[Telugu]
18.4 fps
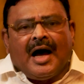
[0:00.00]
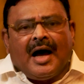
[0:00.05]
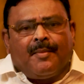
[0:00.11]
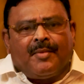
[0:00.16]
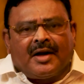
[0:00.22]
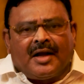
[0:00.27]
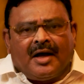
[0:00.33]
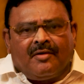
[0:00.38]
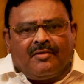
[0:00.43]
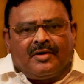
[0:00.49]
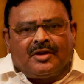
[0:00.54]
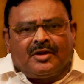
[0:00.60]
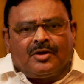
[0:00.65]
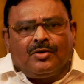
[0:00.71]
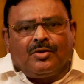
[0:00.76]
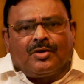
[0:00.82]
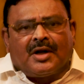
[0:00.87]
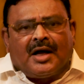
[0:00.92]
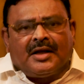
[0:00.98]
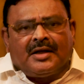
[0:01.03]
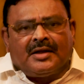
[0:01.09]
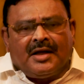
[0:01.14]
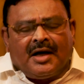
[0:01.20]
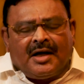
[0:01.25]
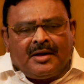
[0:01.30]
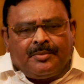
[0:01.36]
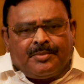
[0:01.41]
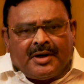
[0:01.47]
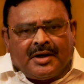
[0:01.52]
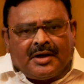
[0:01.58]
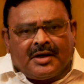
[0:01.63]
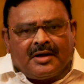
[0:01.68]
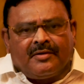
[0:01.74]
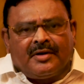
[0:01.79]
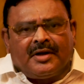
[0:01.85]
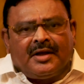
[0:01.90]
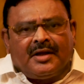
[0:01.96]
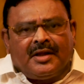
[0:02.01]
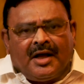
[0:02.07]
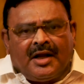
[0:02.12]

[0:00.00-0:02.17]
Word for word: అమరావతిలో రాజధాని పెట్టడం అనే